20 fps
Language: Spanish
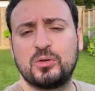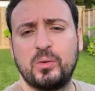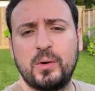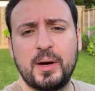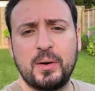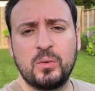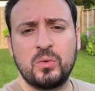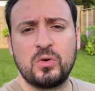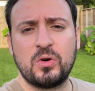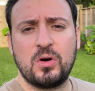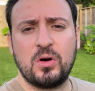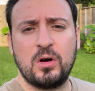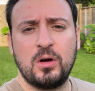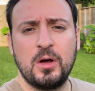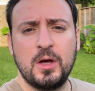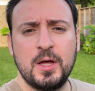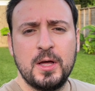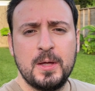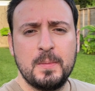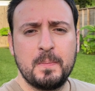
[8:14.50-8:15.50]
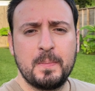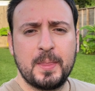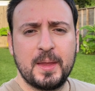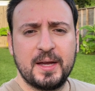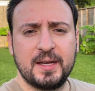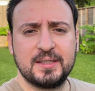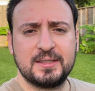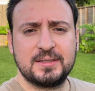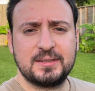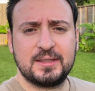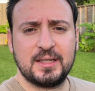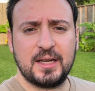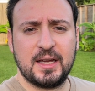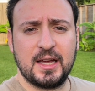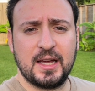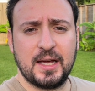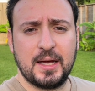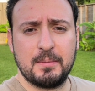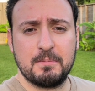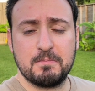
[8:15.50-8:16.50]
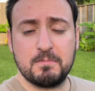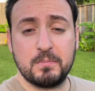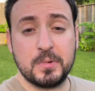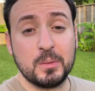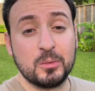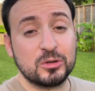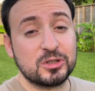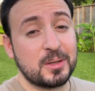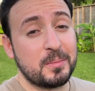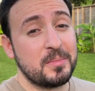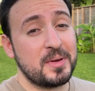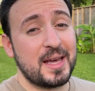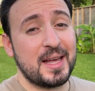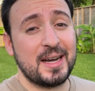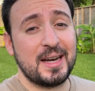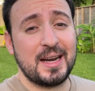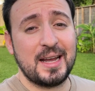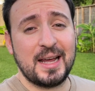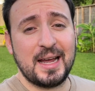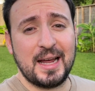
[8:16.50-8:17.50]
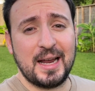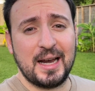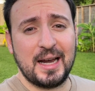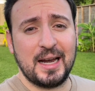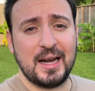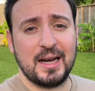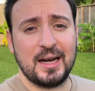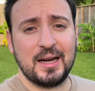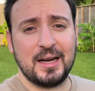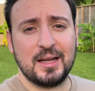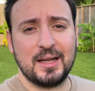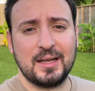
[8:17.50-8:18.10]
V1. Este, vimos también el